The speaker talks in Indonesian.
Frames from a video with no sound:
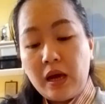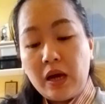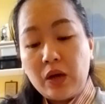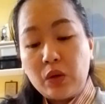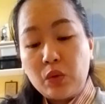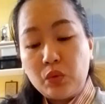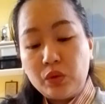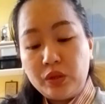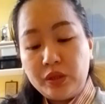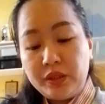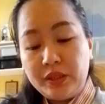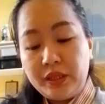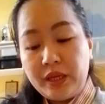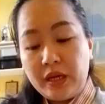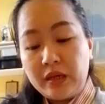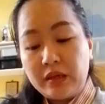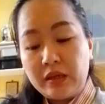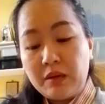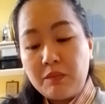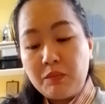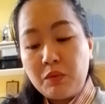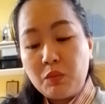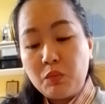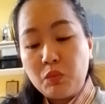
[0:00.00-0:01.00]
"Aku ini
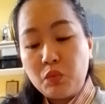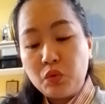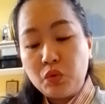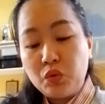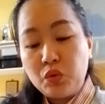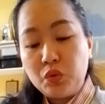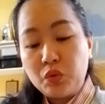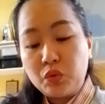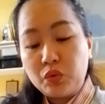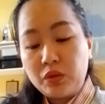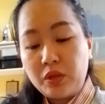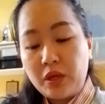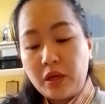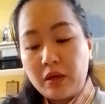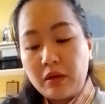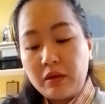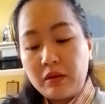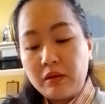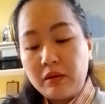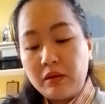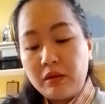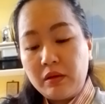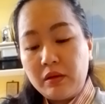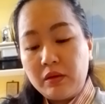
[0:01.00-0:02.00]
akan membujuknya."
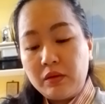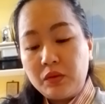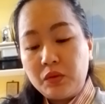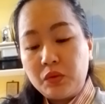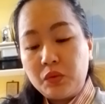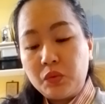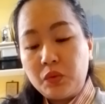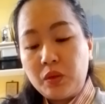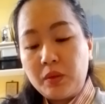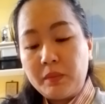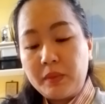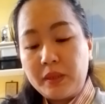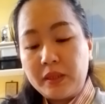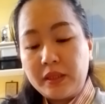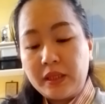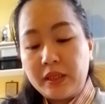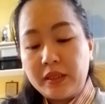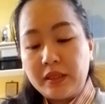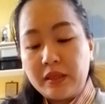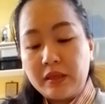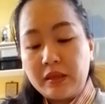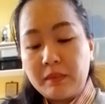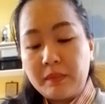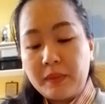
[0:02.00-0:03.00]
Tuhan
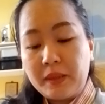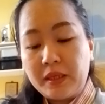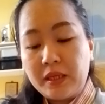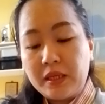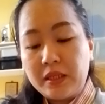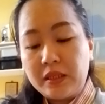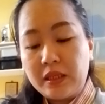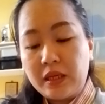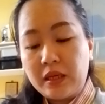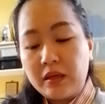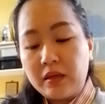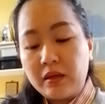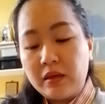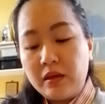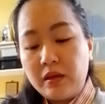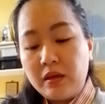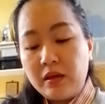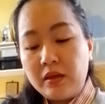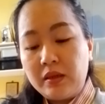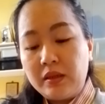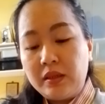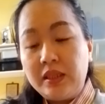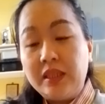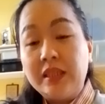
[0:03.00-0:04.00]
bertanya kepadanya,
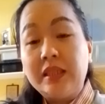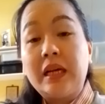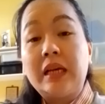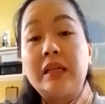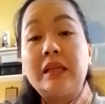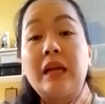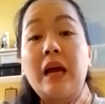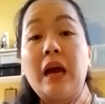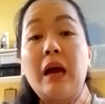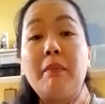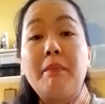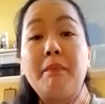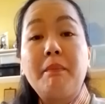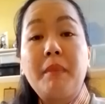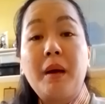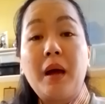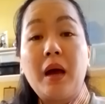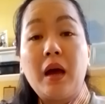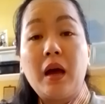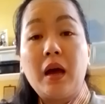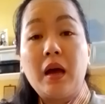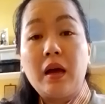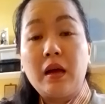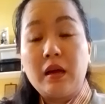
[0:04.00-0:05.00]
"Dengan
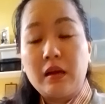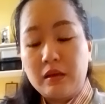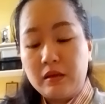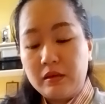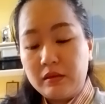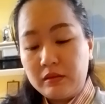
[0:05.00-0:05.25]
apa?"